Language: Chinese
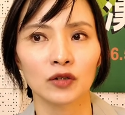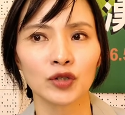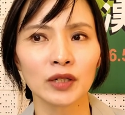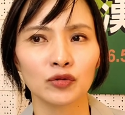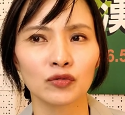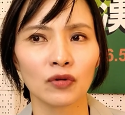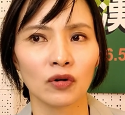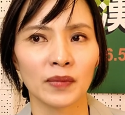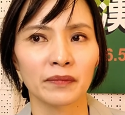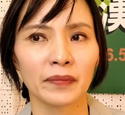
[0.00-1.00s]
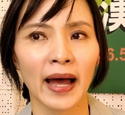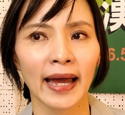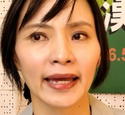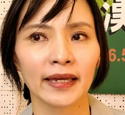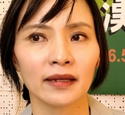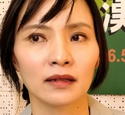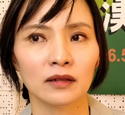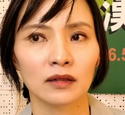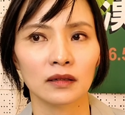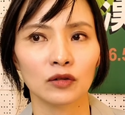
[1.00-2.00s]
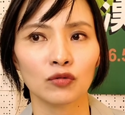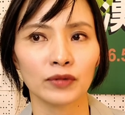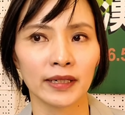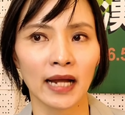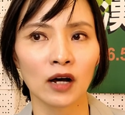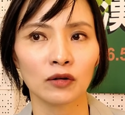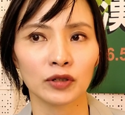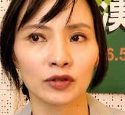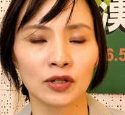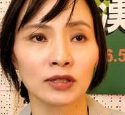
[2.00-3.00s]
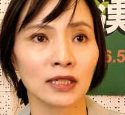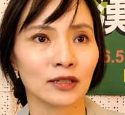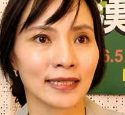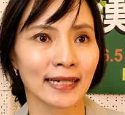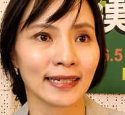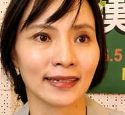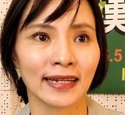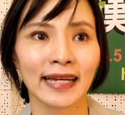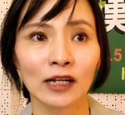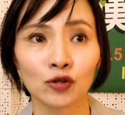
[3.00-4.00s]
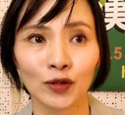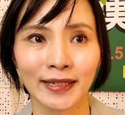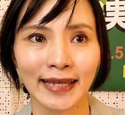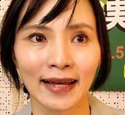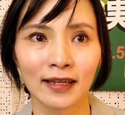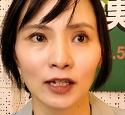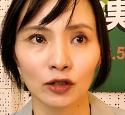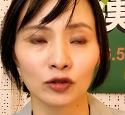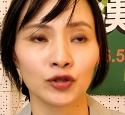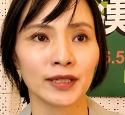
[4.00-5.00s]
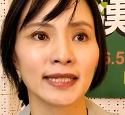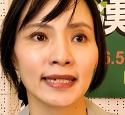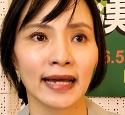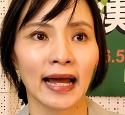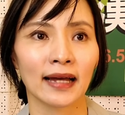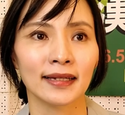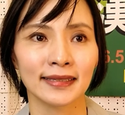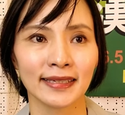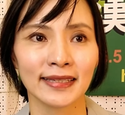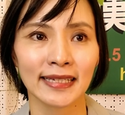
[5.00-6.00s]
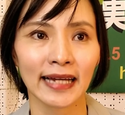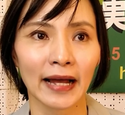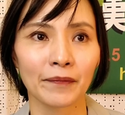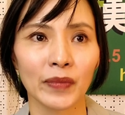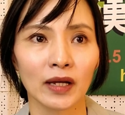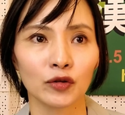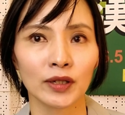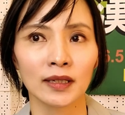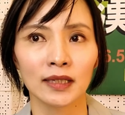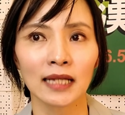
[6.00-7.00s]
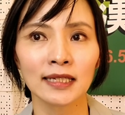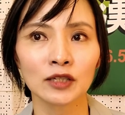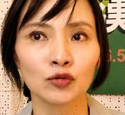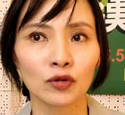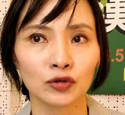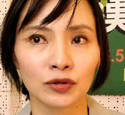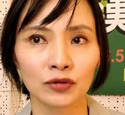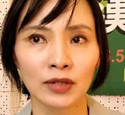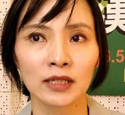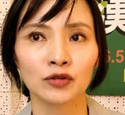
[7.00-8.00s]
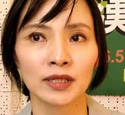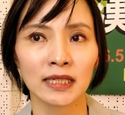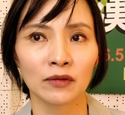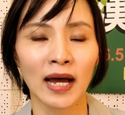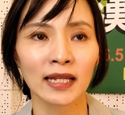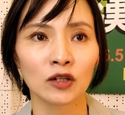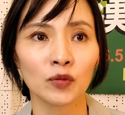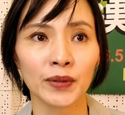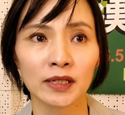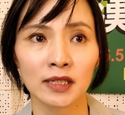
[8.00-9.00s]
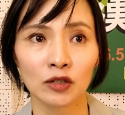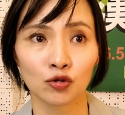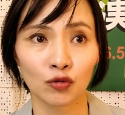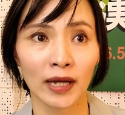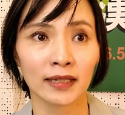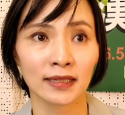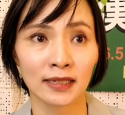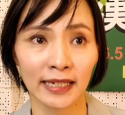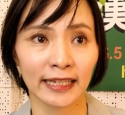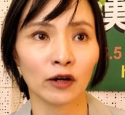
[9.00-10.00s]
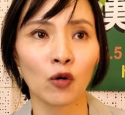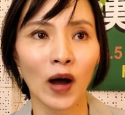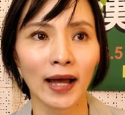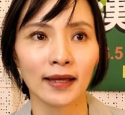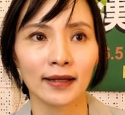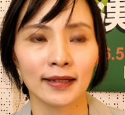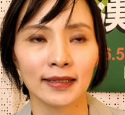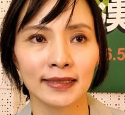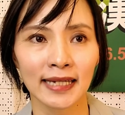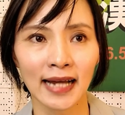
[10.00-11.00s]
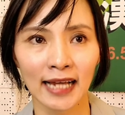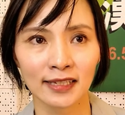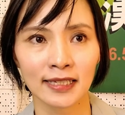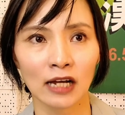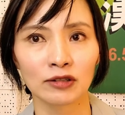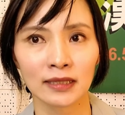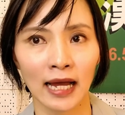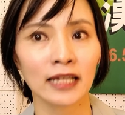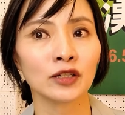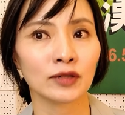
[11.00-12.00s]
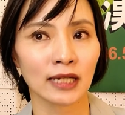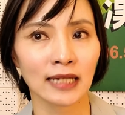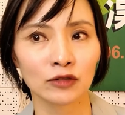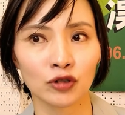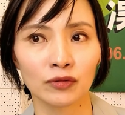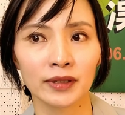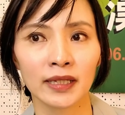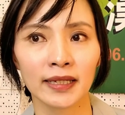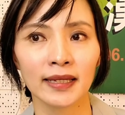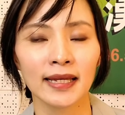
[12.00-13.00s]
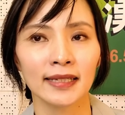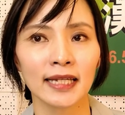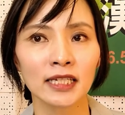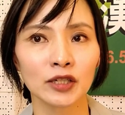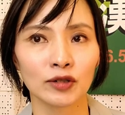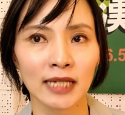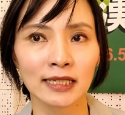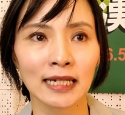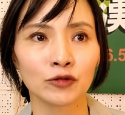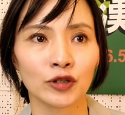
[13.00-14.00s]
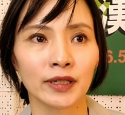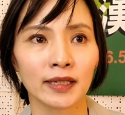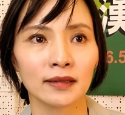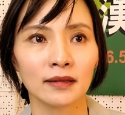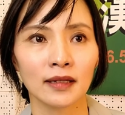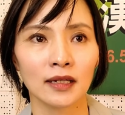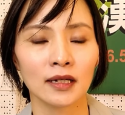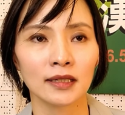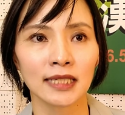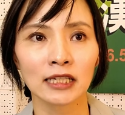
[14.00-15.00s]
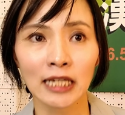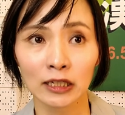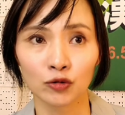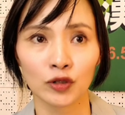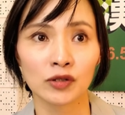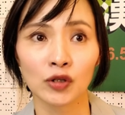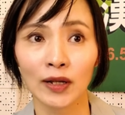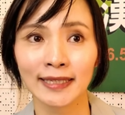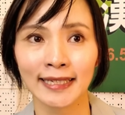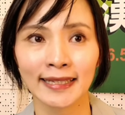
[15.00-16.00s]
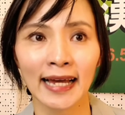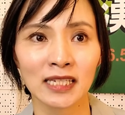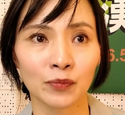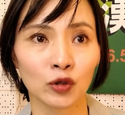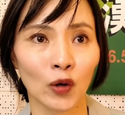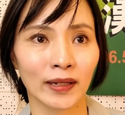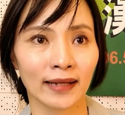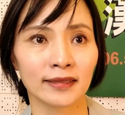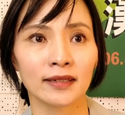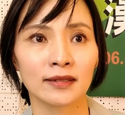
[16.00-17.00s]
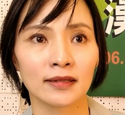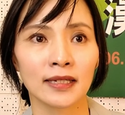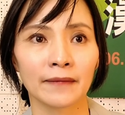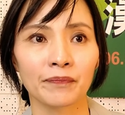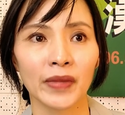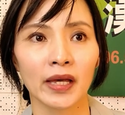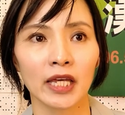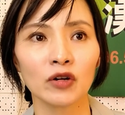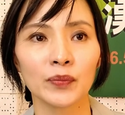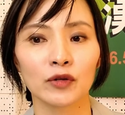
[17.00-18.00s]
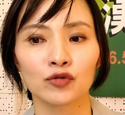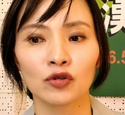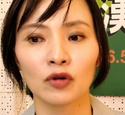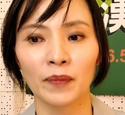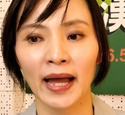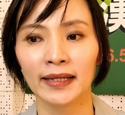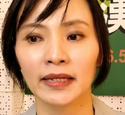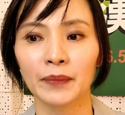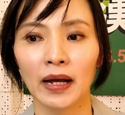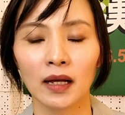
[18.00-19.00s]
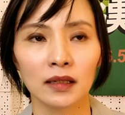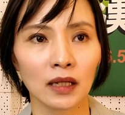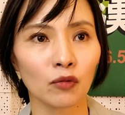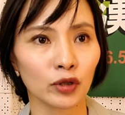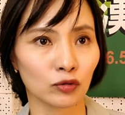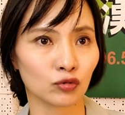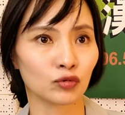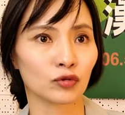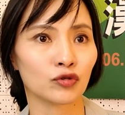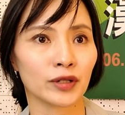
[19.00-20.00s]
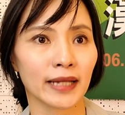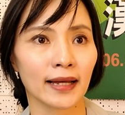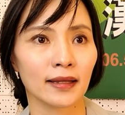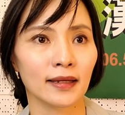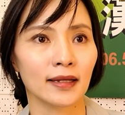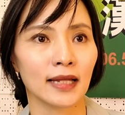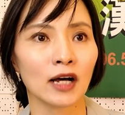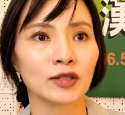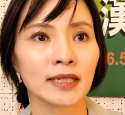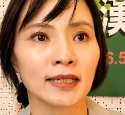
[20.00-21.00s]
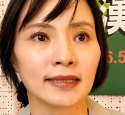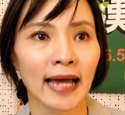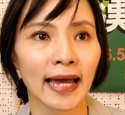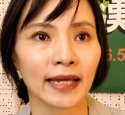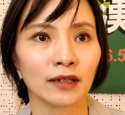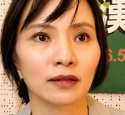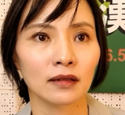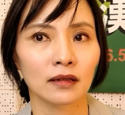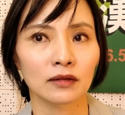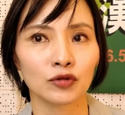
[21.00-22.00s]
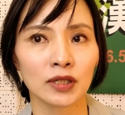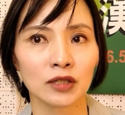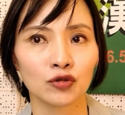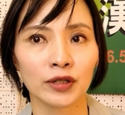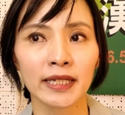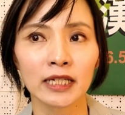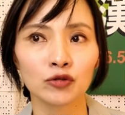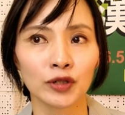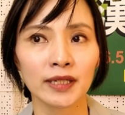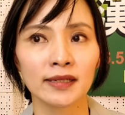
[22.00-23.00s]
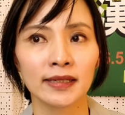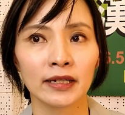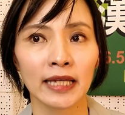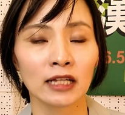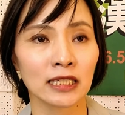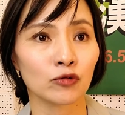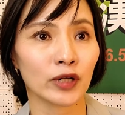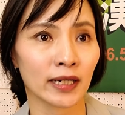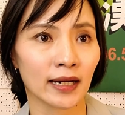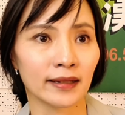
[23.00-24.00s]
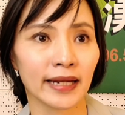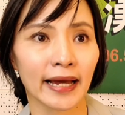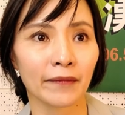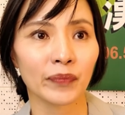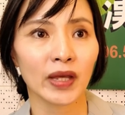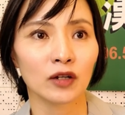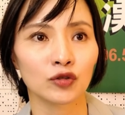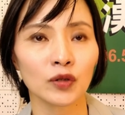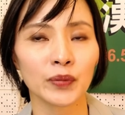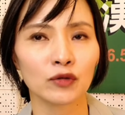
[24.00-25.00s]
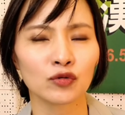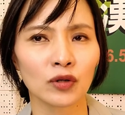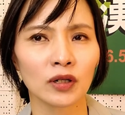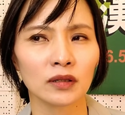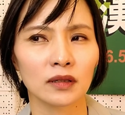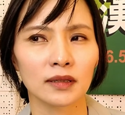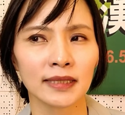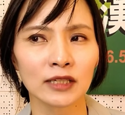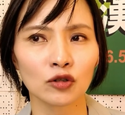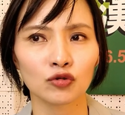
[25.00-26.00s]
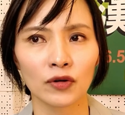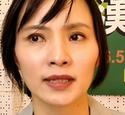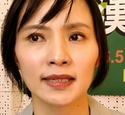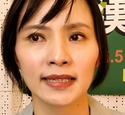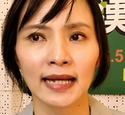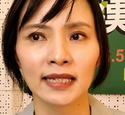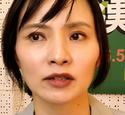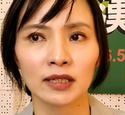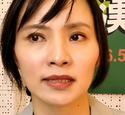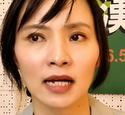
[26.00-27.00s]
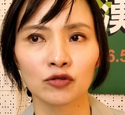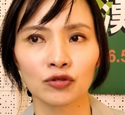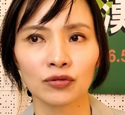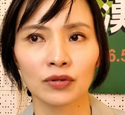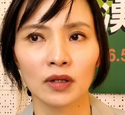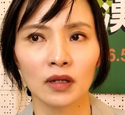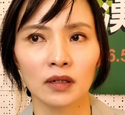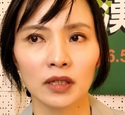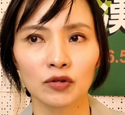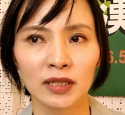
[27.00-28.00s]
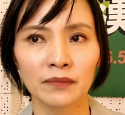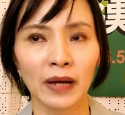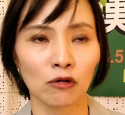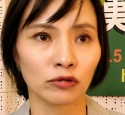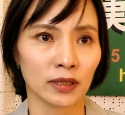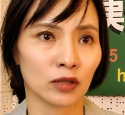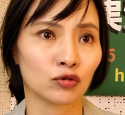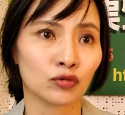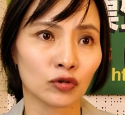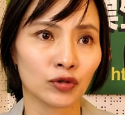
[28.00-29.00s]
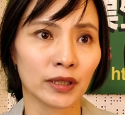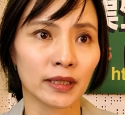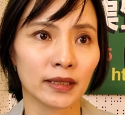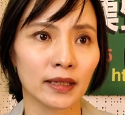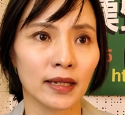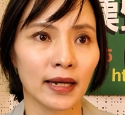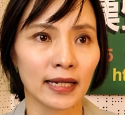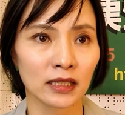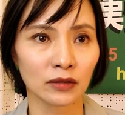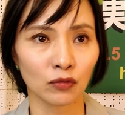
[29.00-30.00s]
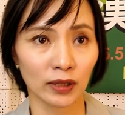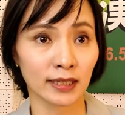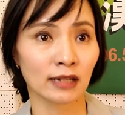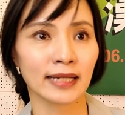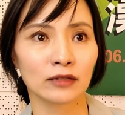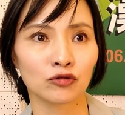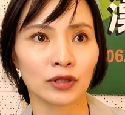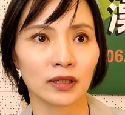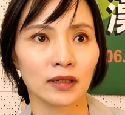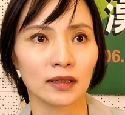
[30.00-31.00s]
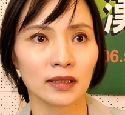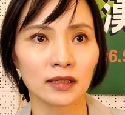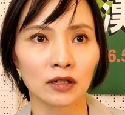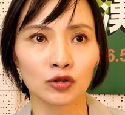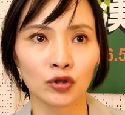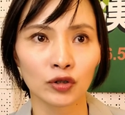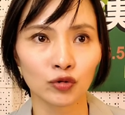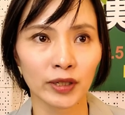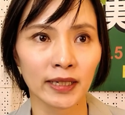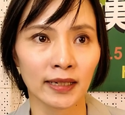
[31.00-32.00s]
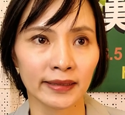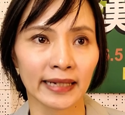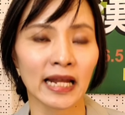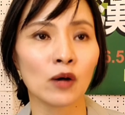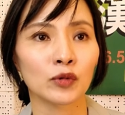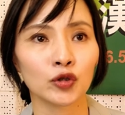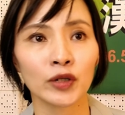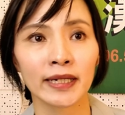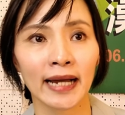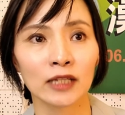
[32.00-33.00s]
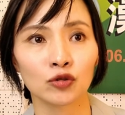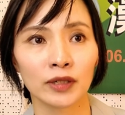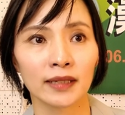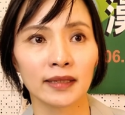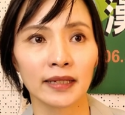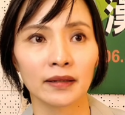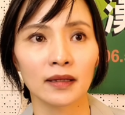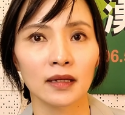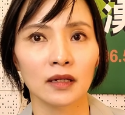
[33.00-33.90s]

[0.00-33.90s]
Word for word: 所以如果我们拍。路人，然后有时候是像您您刚刚说的一样，有全景啊、近景啊，对对。那这是如果就算是全景的话，它能够辨识出来是你的话，还是这样还是肖还是有肖像权问题。但是有肖像权跟肖像权受到侵害是不同的两件事情。哦，因为比如说我拍你嘛，那我有著作权啊。然后这个在就是权利跟权利之间要经过一个衡量。所以比如说像这种状况之下，到底是要去。优先保护你的著作权呢，还是我的肖像权？这个时候就会做一个衡量，那我们就会个案做认定。